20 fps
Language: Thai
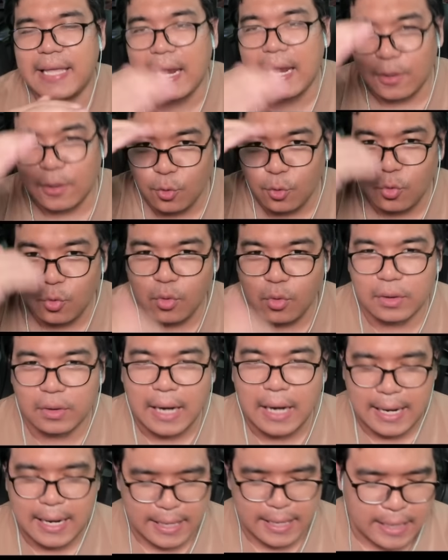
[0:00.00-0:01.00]
ยากรู้
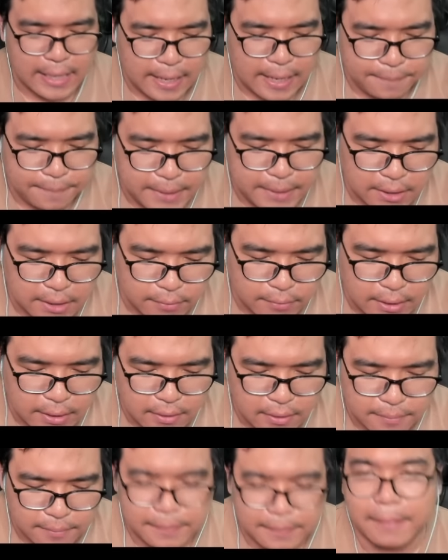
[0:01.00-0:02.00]
อะไรไงพินไว้
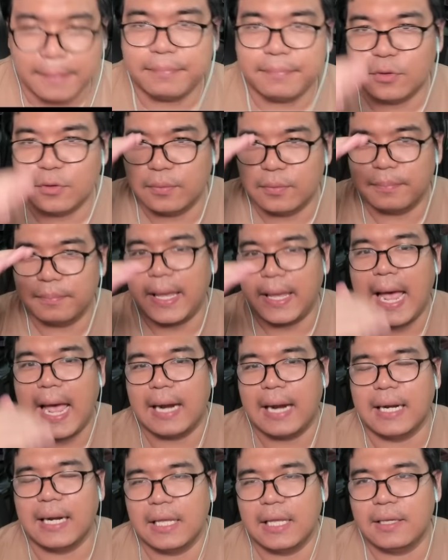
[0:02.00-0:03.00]
แบบไปอ่า
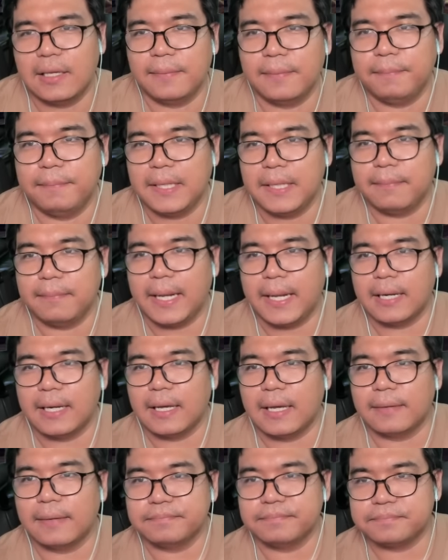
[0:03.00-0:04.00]
นในพินเมนต์
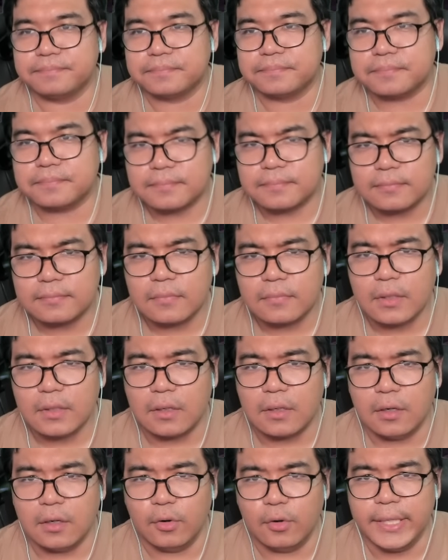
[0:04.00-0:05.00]
นะครับ
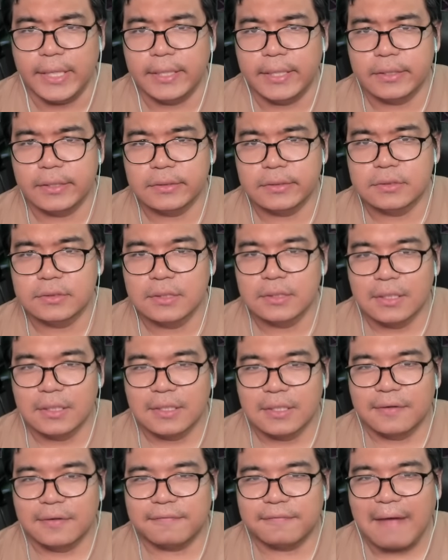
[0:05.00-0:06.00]
ลุย
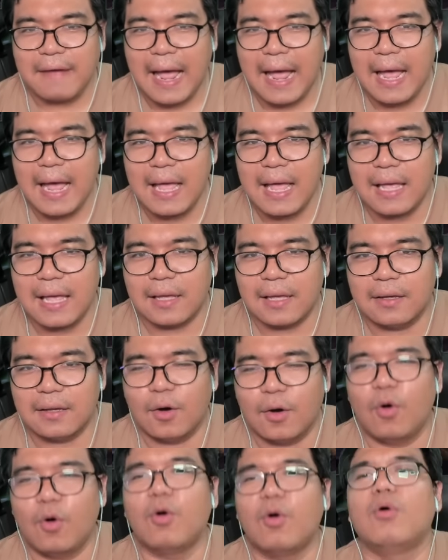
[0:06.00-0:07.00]
ฟ้า
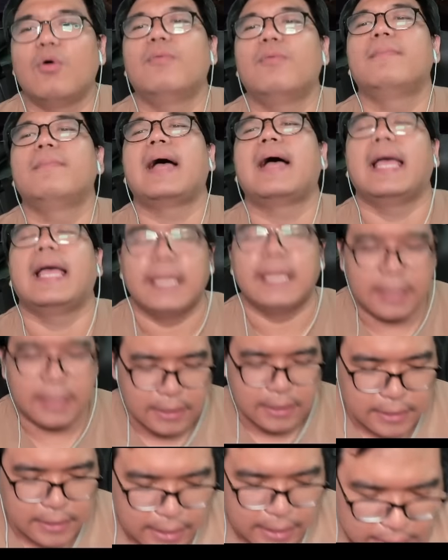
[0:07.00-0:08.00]
โอ้ยกิ
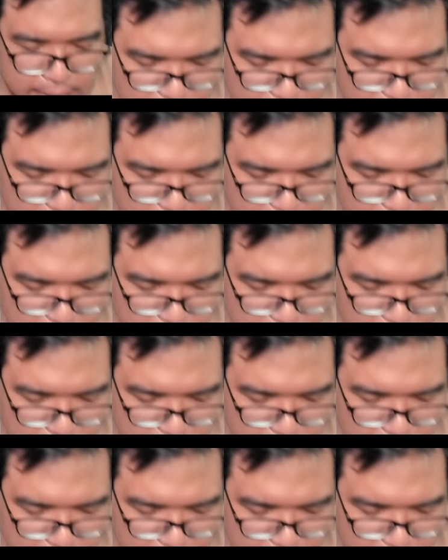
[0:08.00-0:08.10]
ดเนต